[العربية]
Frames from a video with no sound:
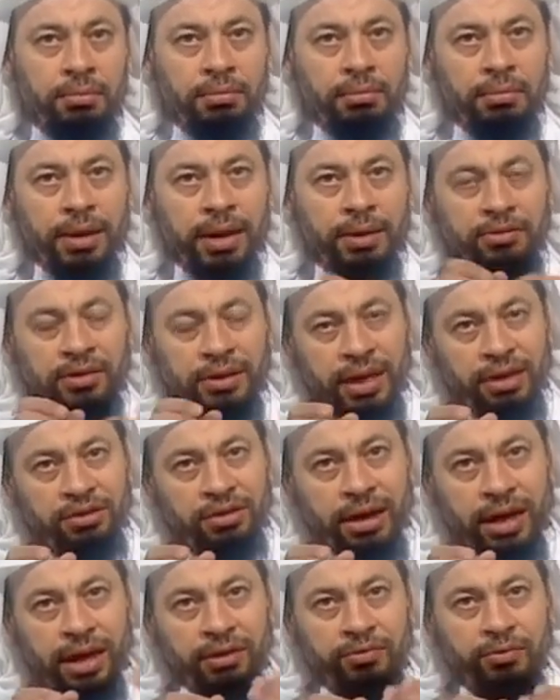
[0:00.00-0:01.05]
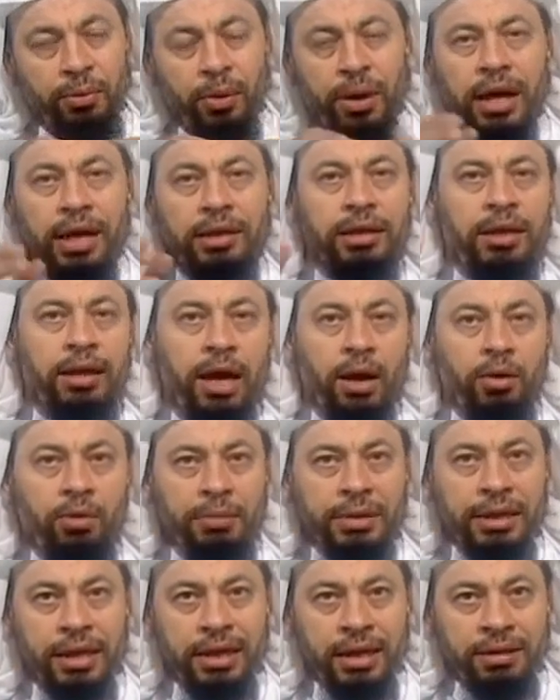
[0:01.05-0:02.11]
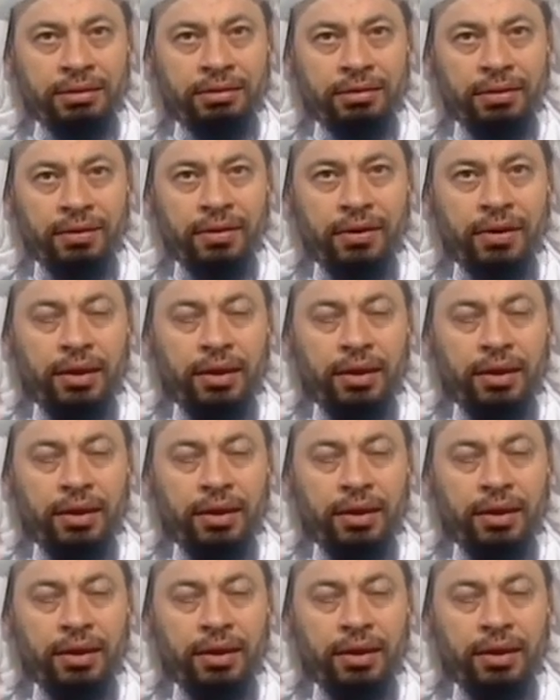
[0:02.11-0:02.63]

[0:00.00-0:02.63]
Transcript: ب عشر ألف مقاتل أو من الهند